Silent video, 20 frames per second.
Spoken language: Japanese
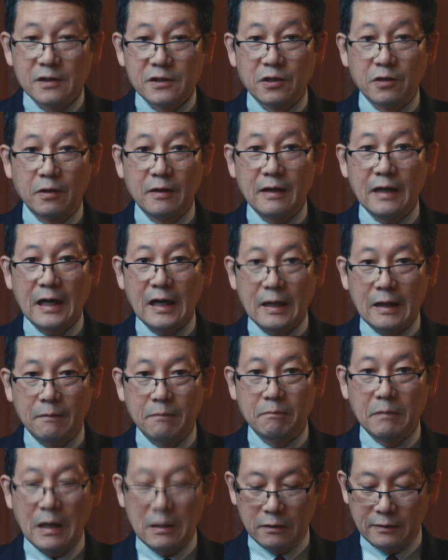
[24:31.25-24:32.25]
それは
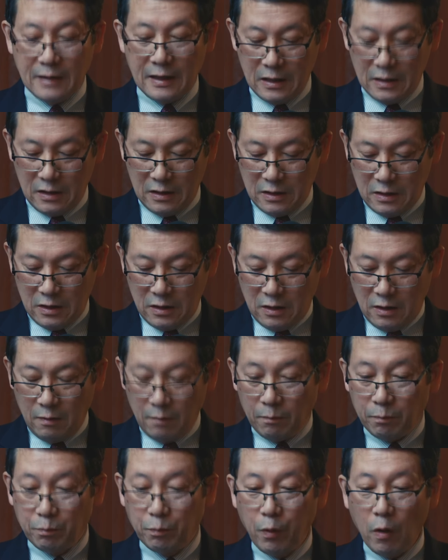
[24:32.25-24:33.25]
まるで
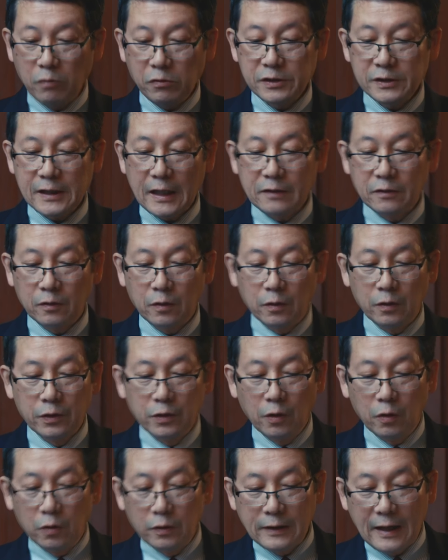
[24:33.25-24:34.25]
牧者の
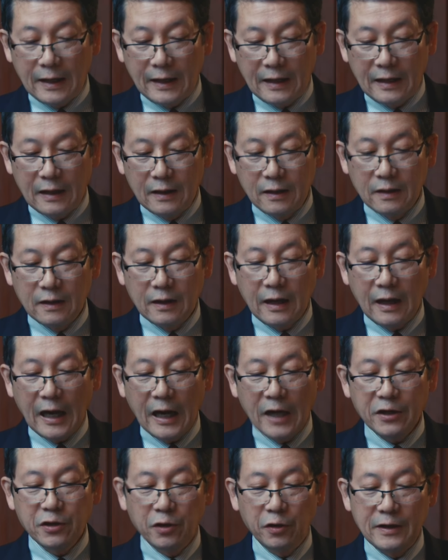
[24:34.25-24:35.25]
ような
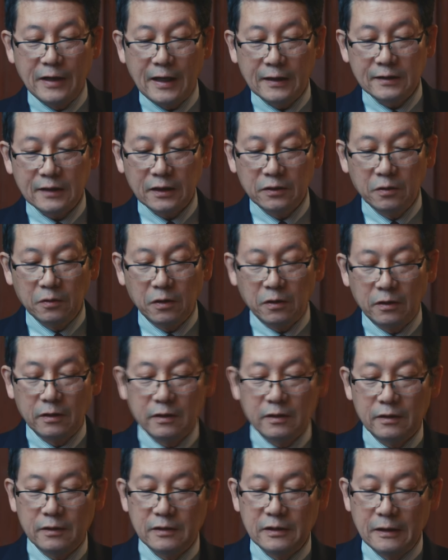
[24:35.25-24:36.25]
配慮であったと
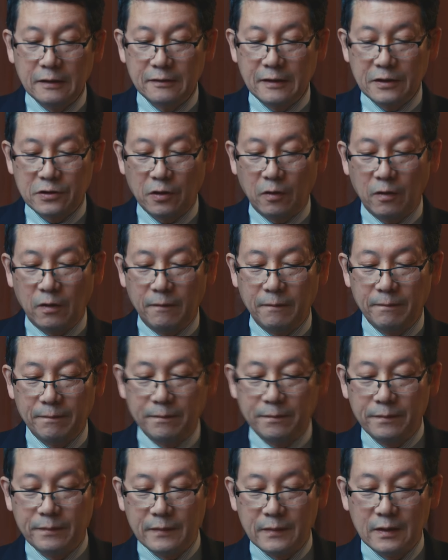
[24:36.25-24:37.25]
言えるでしょ
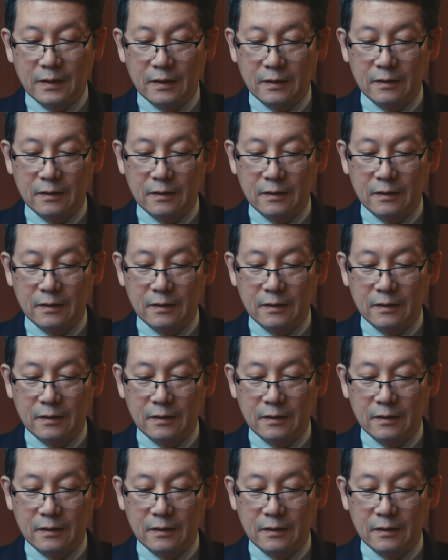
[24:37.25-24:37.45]
う。